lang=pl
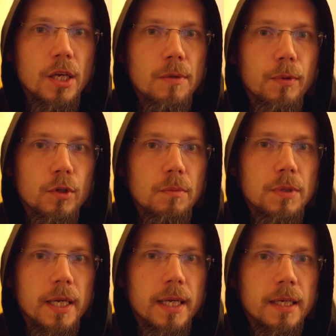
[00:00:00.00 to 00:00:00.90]
I
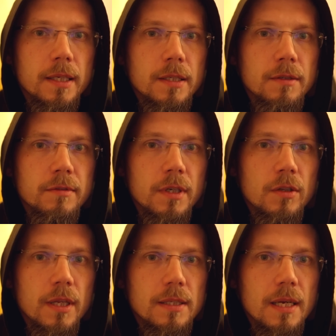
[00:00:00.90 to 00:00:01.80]
podobnie y,
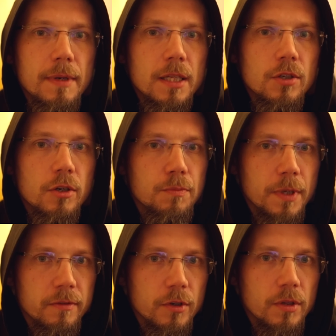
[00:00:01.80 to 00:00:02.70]
wygląda schemat grzechu
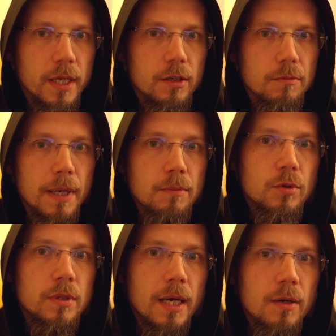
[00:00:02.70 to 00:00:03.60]
pierworodnego. Pan
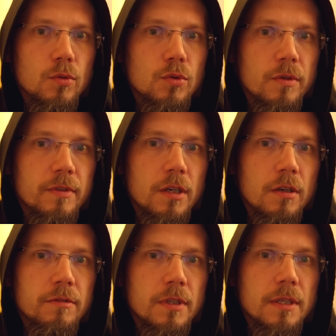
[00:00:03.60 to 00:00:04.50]
Bóg dał
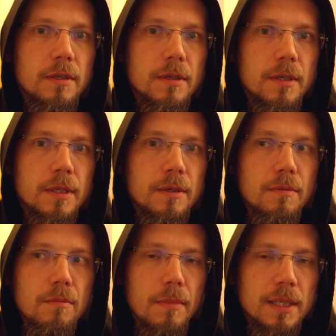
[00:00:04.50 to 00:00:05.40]
człowiekowi y,
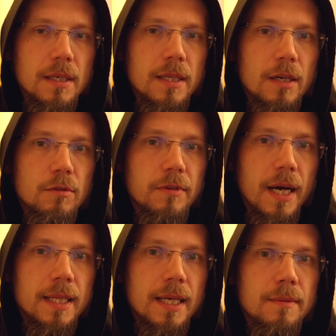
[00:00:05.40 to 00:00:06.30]
masę darów.
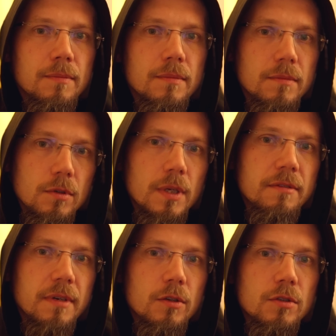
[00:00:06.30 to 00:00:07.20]
Adam no i
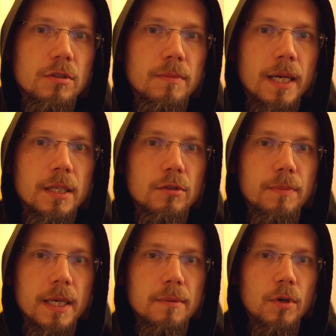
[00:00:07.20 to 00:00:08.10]
Ewa otrzymali od
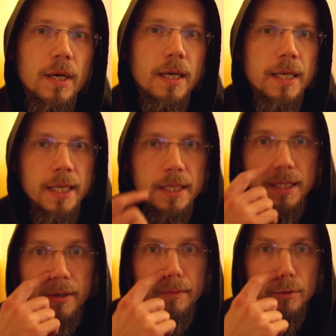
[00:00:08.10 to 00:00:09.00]
Pana Boga
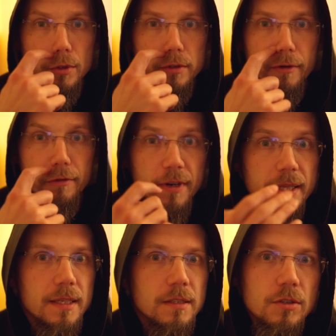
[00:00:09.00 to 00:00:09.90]
całe mnóstwo
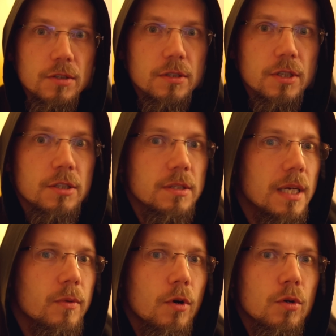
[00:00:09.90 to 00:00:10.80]
fantastycznych rzeczy,
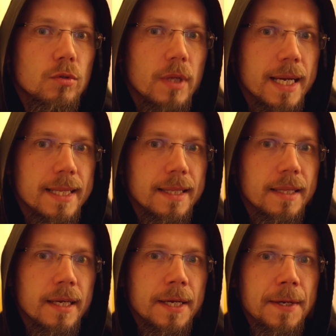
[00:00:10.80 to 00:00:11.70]
cały ogród Eden.